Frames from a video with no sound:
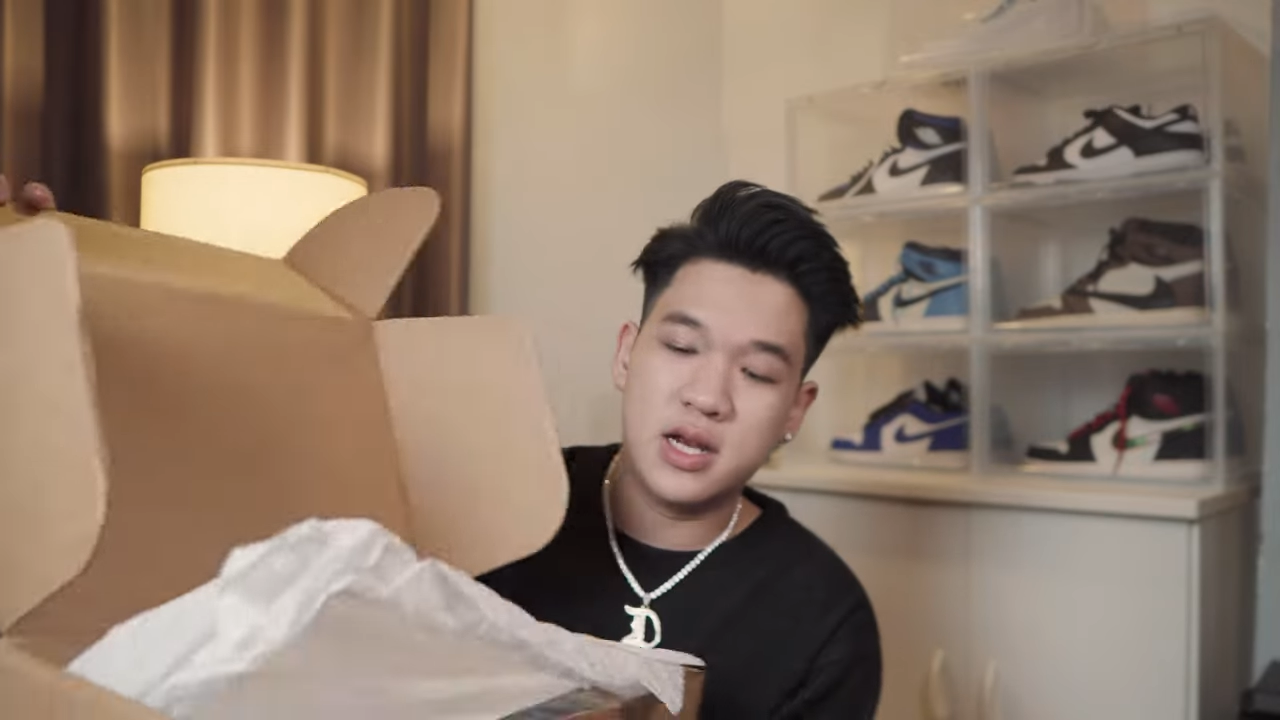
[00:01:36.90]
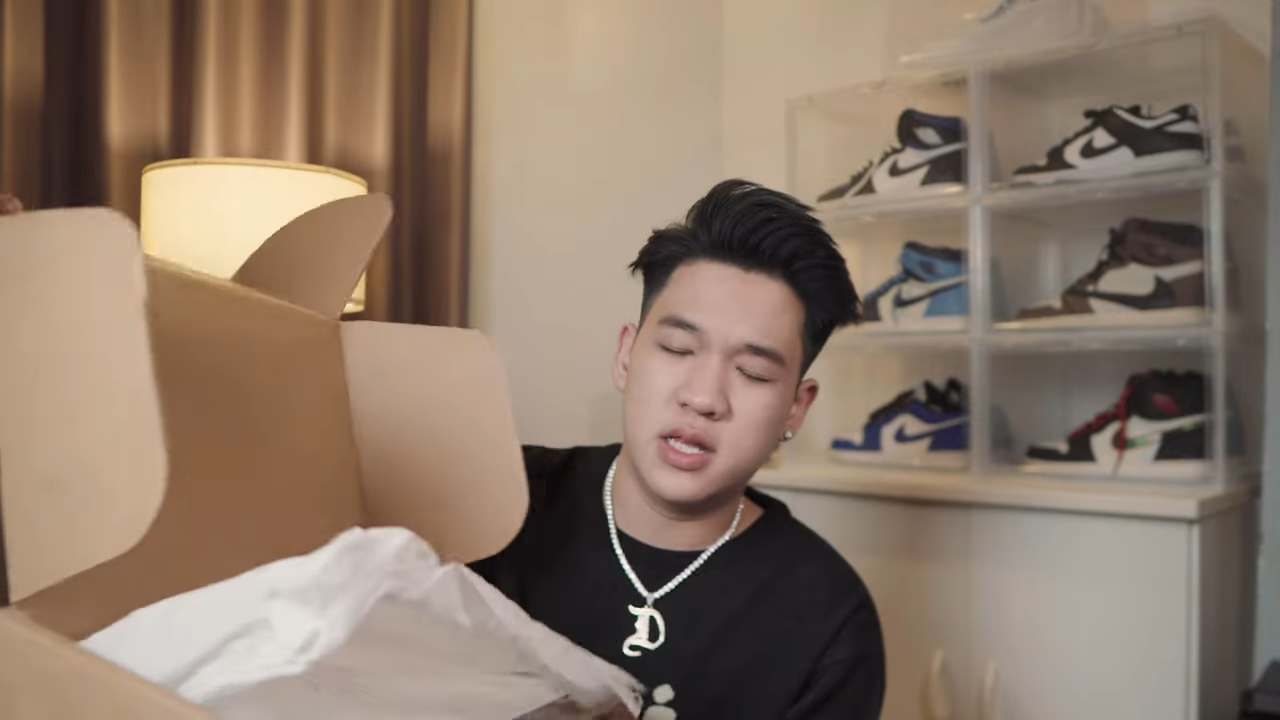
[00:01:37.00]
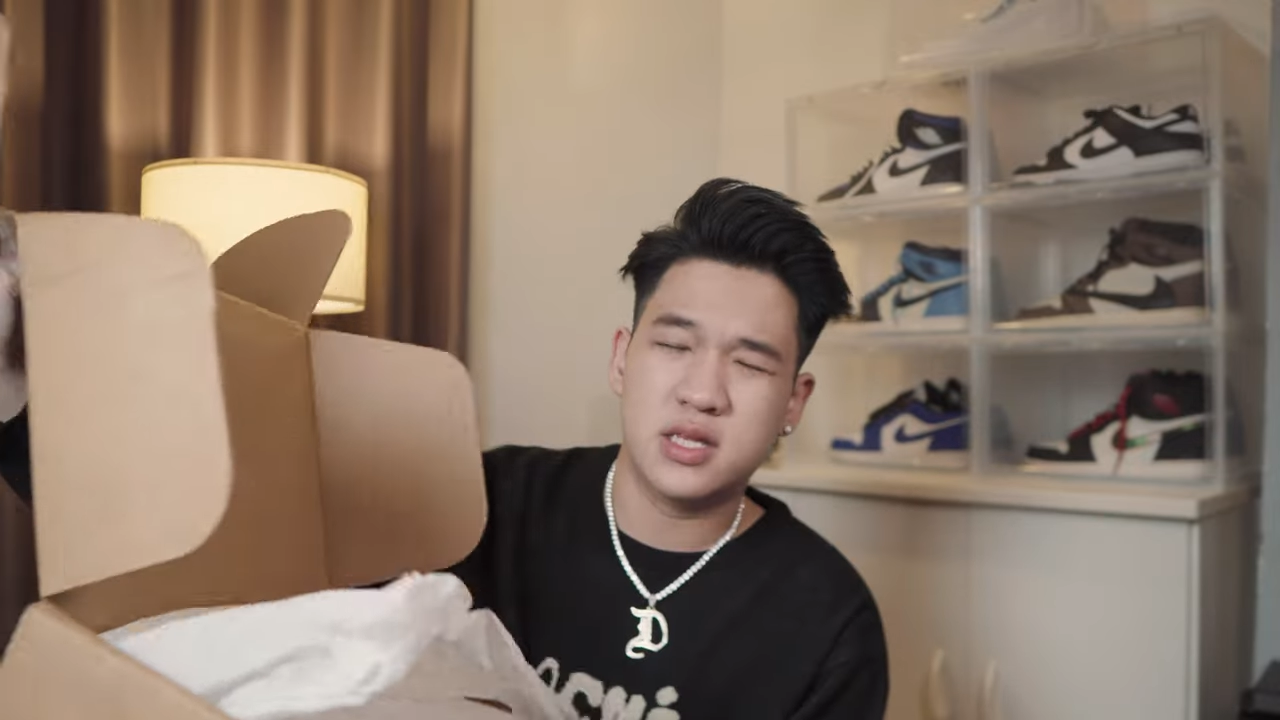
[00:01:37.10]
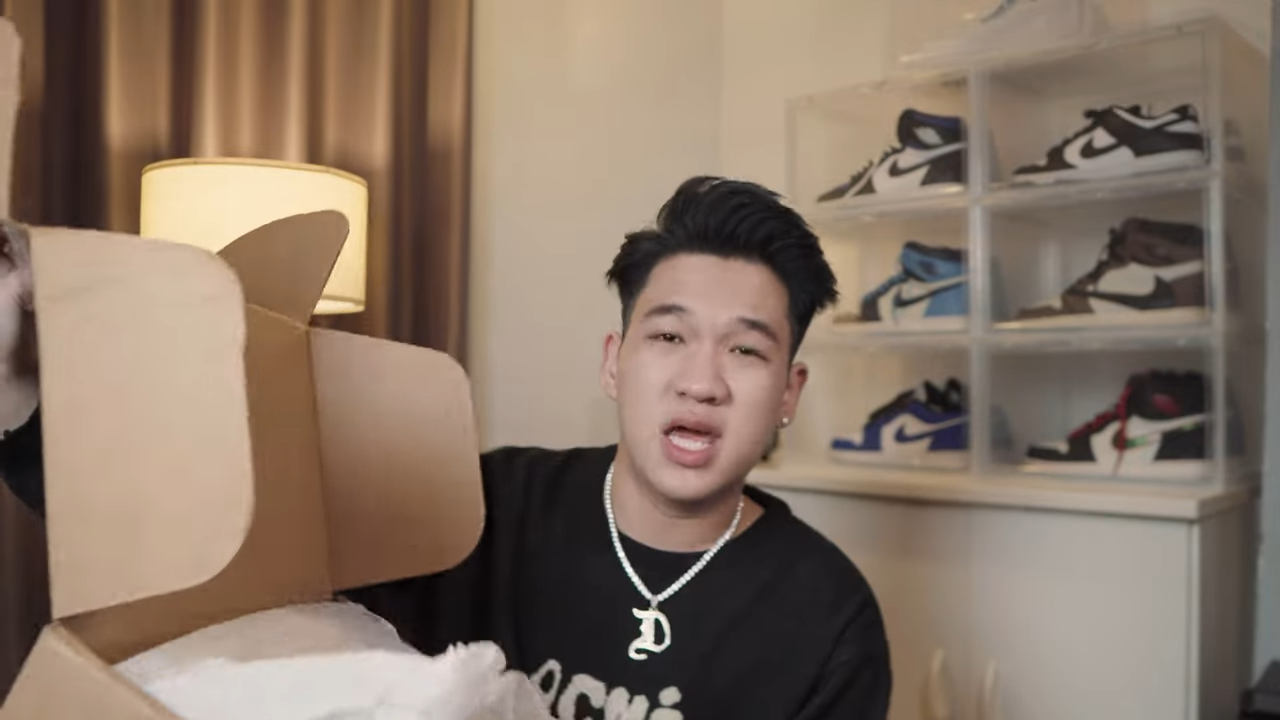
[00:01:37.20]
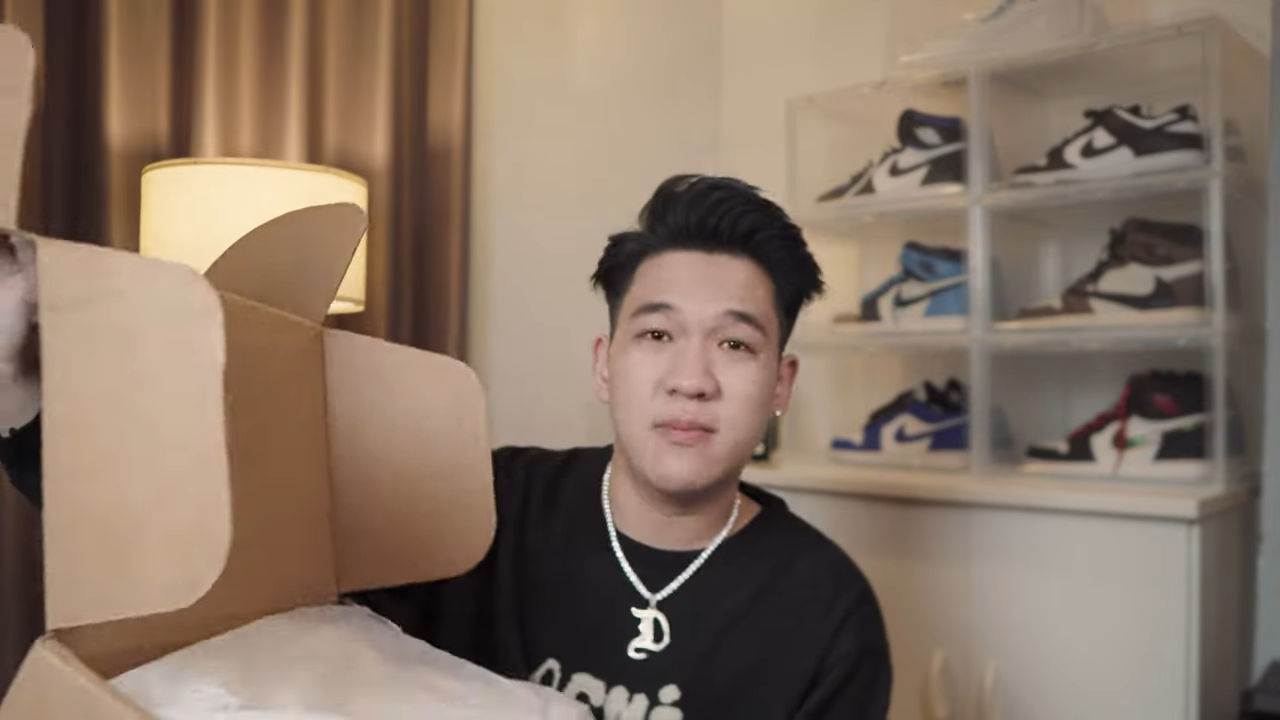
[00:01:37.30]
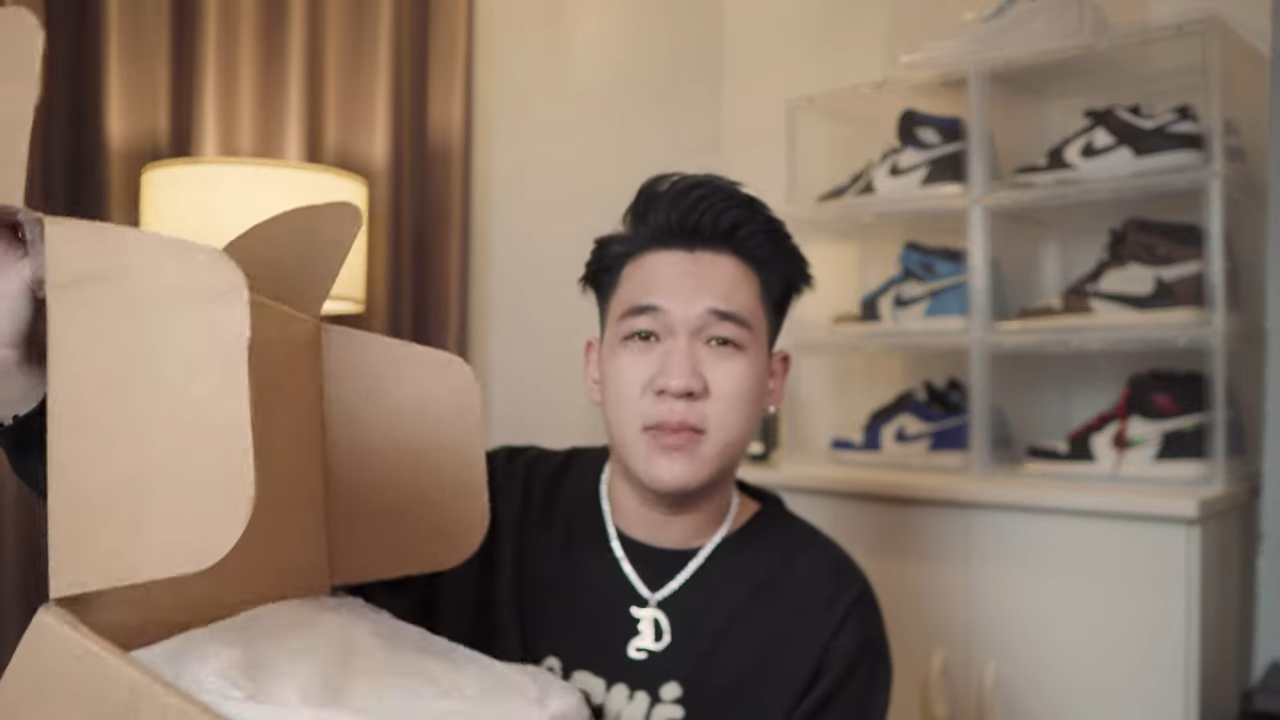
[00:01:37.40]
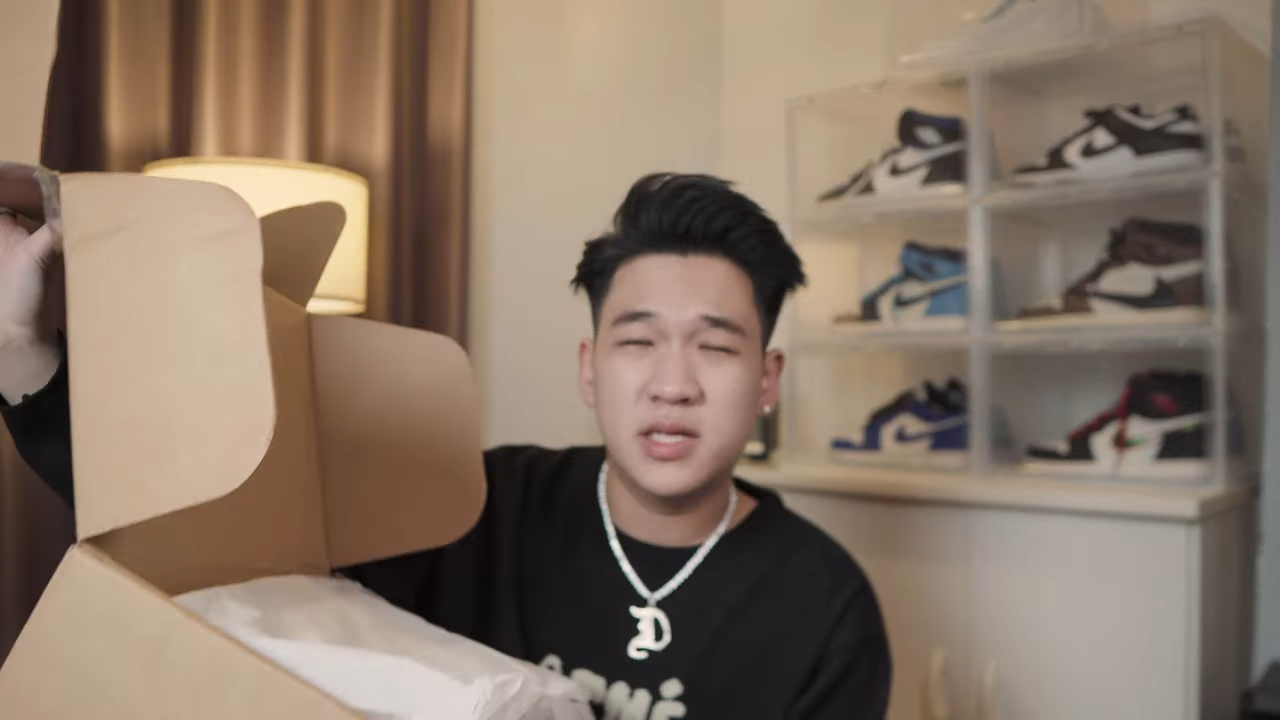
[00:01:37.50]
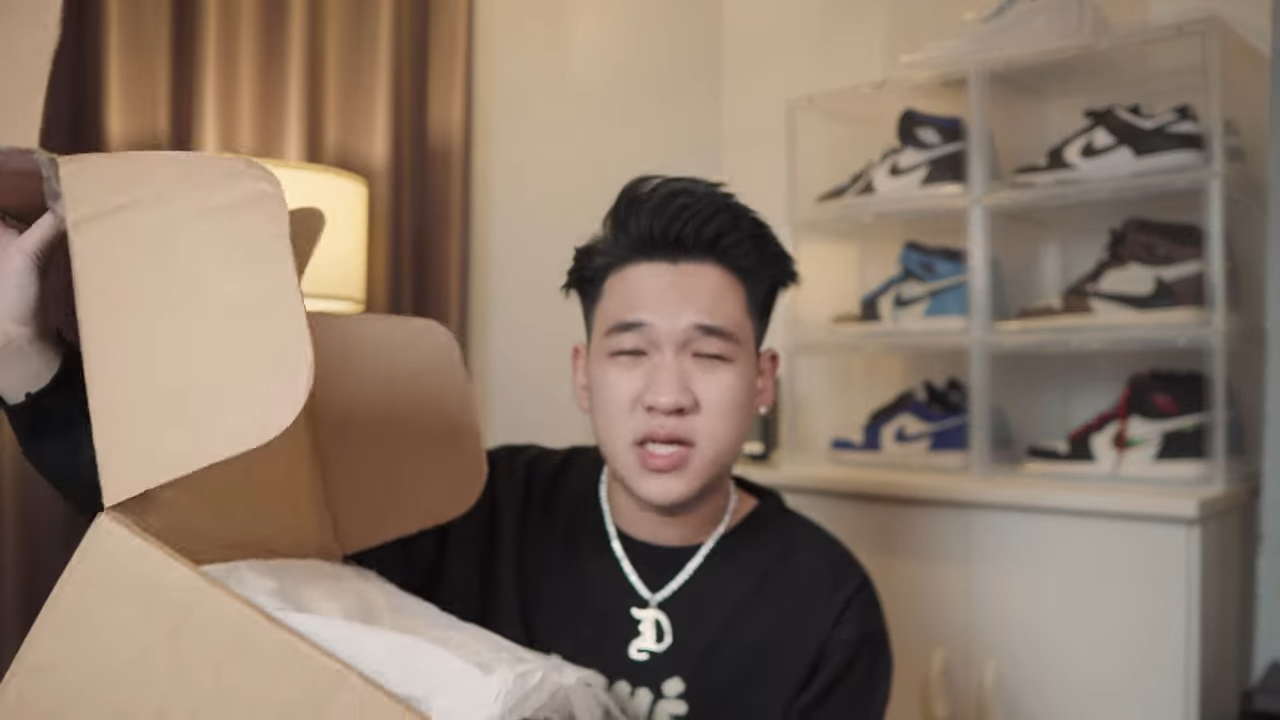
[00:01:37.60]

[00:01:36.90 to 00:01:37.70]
đây để xem bên